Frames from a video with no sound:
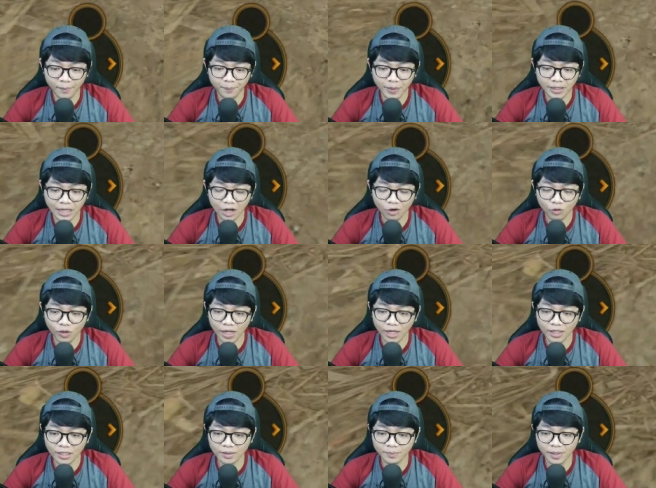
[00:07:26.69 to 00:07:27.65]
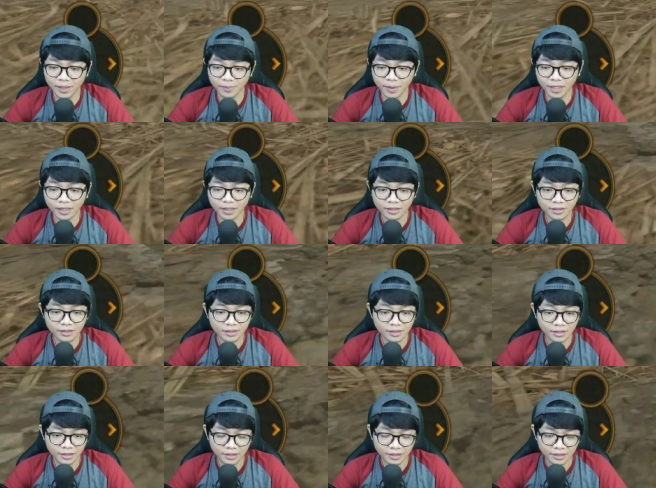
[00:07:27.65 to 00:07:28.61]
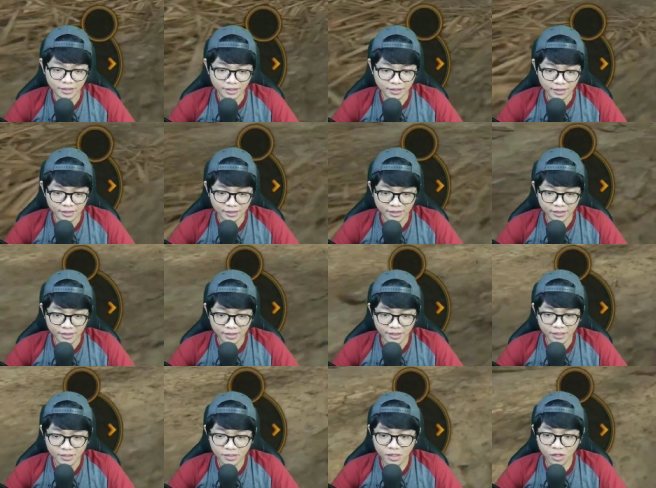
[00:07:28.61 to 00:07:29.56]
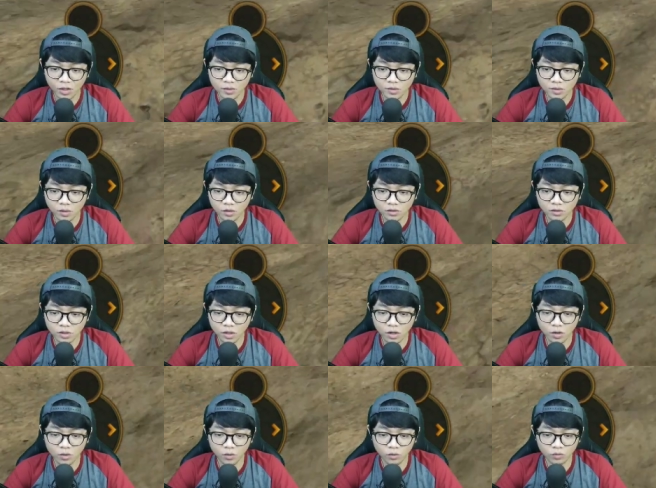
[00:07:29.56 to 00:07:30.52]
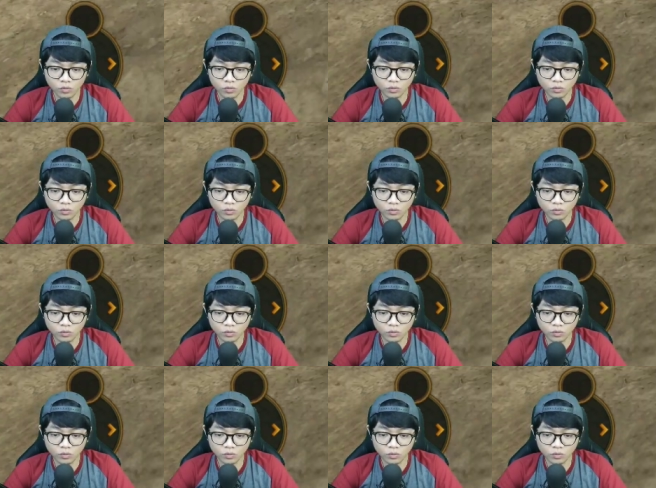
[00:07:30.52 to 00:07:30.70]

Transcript: petarung lagi teman-teman. Let's go, let's go, let's go.